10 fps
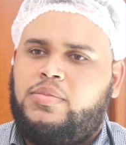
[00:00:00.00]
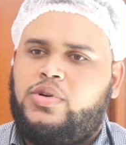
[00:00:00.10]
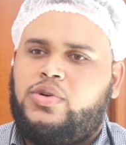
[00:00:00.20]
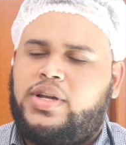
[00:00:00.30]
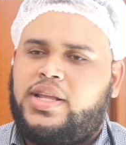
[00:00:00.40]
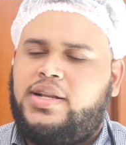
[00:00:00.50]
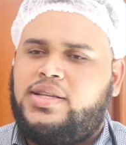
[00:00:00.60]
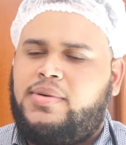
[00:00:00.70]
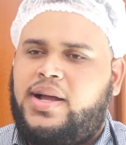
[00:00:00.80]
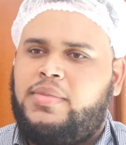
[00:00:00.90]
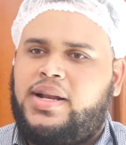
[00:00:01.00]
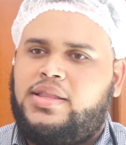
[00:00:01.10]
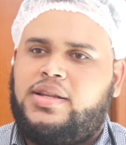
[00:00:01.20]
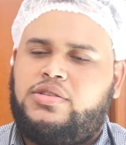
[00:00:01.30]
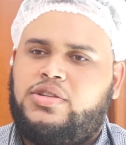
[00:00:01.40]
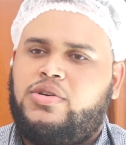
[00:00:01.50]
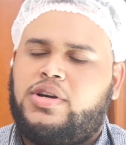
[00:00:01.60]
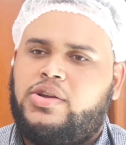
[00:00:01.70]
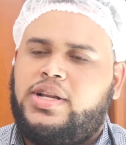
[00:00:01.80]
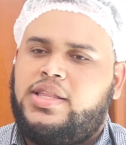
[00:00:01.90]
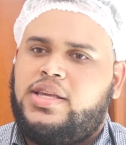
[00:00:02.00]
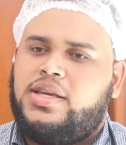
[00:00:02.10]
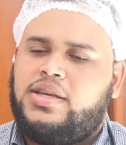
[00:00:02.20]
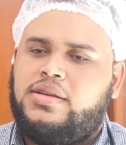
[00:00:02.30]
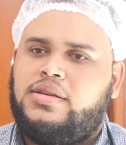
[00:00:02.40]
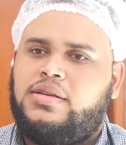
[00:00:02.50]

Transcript: por no querer llevarme a la dirección que yo le dije,